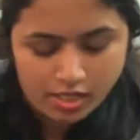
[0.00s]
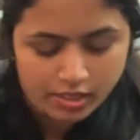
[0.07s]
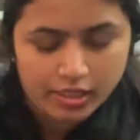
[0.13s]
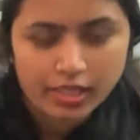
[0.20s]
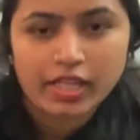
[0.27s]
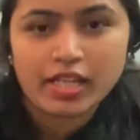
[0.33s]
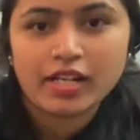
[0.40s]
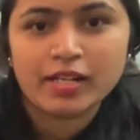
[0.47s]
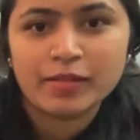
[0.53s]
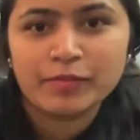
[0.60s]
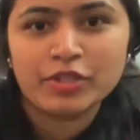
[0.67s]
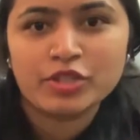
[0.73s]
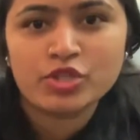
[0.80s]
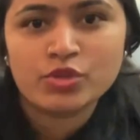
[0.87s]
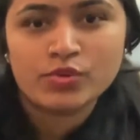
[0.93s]
అండ్ ఇక్కడ
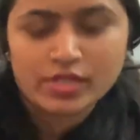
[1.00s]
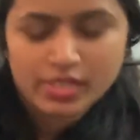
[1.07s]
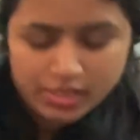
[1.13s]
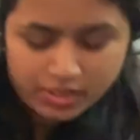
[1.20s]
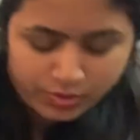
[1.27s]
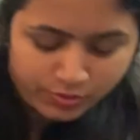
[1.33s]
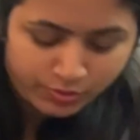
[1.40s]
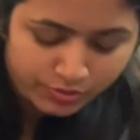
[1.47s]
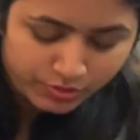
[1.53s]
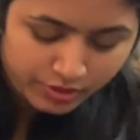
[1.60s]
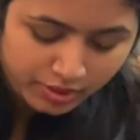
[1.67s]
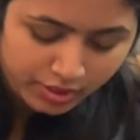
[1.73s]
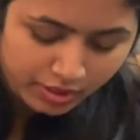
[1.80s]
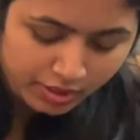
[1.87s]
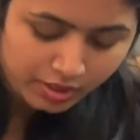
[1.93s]
మీరు
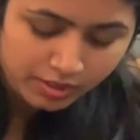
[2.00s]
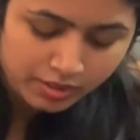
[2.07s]
చూస్తుంది